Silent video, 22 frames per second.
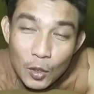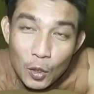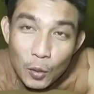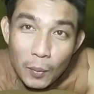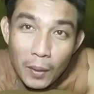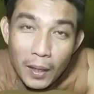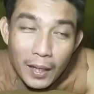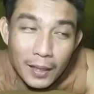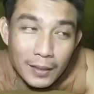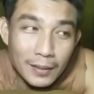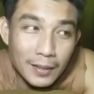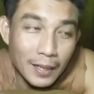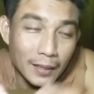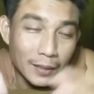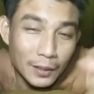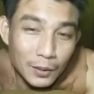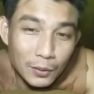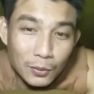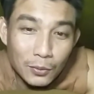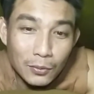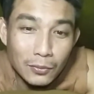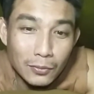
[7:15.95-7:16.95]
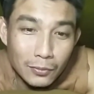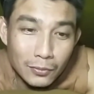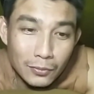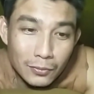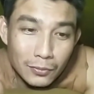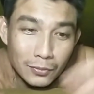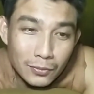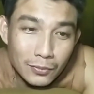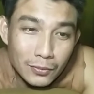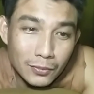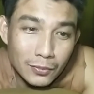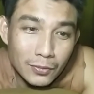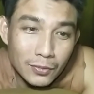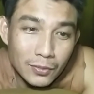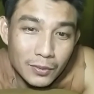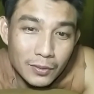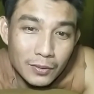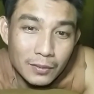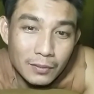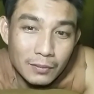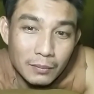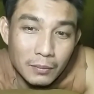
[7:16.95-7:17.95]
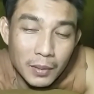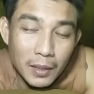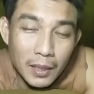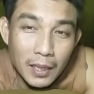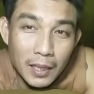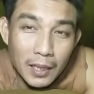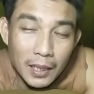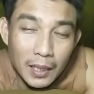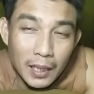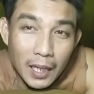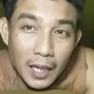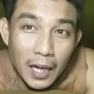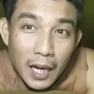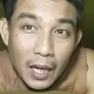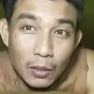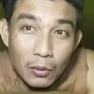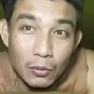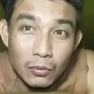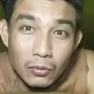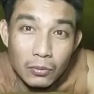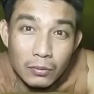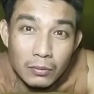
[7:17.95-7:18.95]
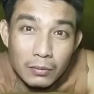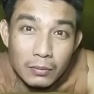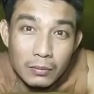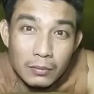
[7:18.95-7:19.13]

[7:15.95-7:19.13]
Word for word: cuma saat itu bila dengar lagu